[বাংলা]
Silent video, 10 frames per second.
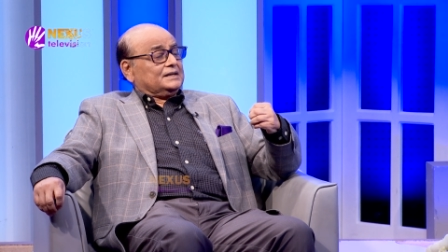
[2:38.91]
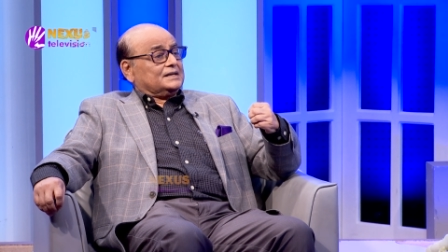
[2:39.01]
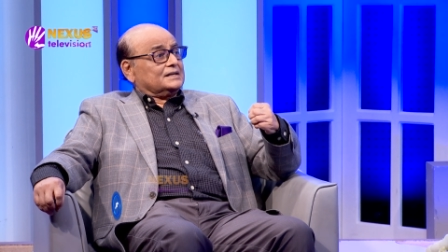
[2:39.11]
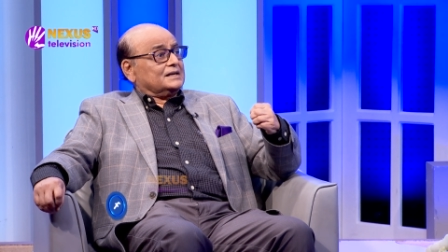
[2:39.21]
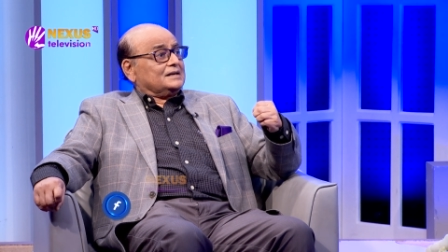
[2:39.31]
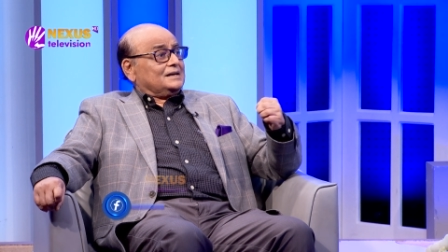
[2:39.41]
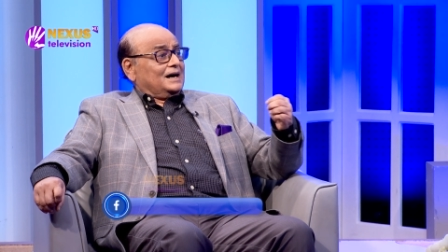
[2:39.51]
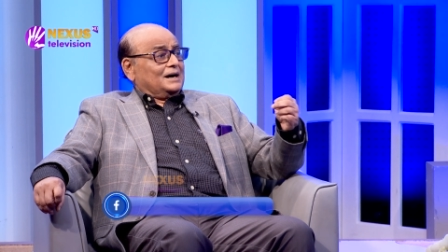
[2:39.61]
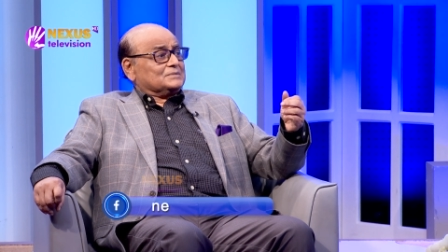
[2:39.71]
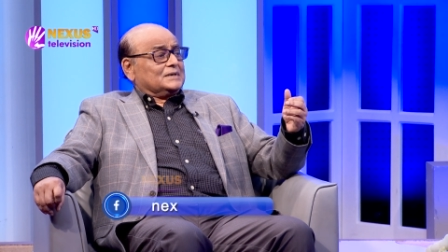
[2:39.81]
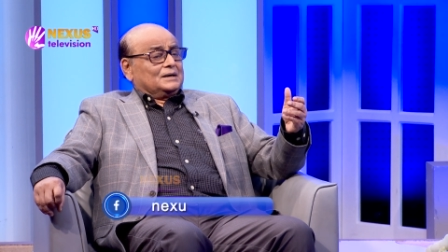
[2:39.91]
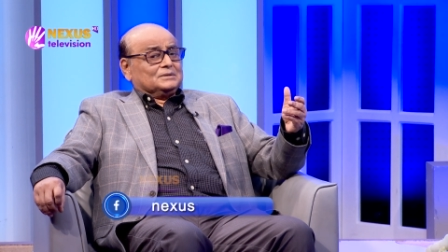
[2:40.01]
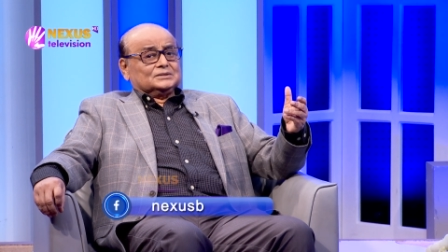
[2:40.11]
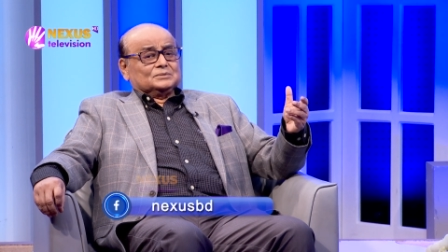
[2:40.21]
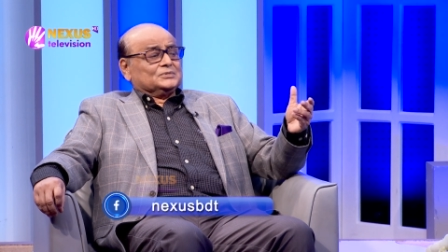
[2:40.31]
এখানে আমরা
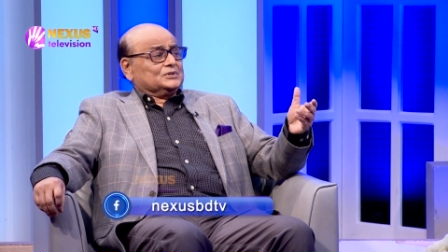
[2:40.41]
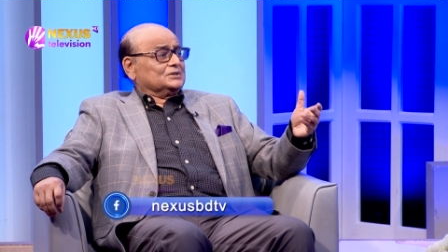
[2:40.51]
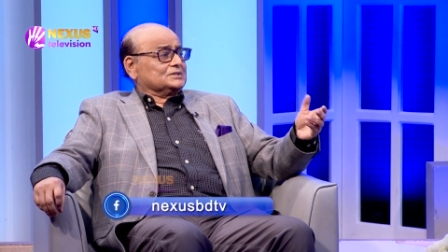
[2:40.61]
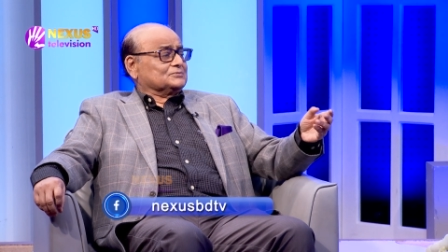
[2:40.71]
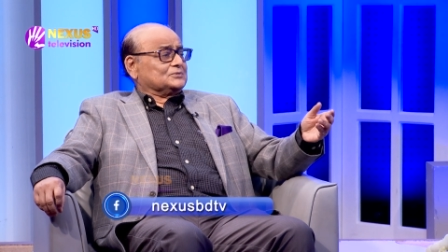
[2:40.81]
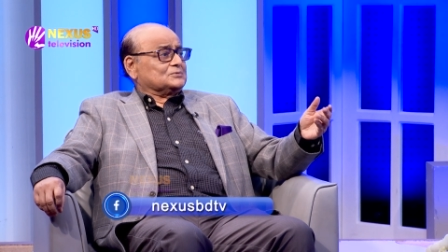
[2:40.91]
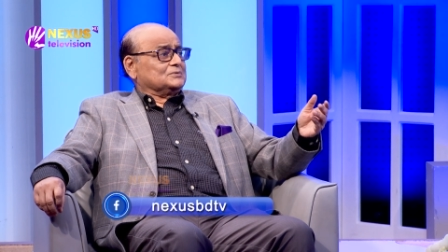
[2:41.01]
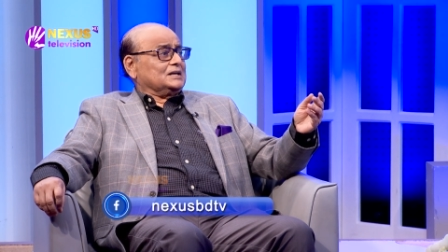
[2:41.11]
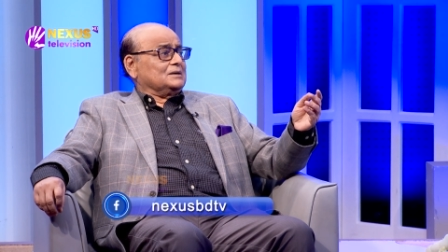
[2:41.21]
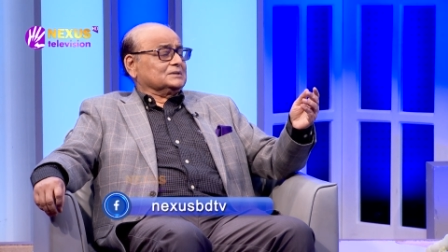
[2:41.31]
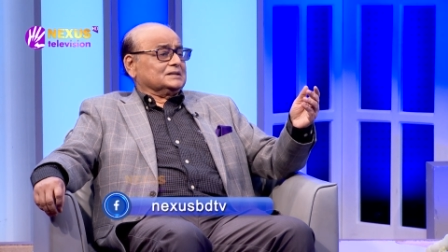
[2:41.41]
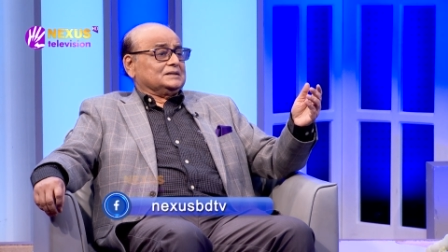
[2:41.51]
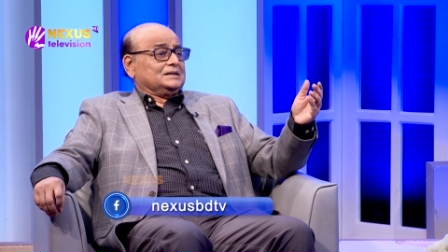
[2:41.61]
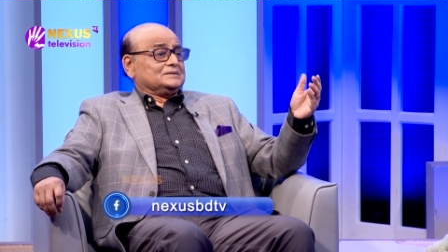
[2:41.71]
আমার তো মনে হয় যে ফুটওয়্যার আমাদের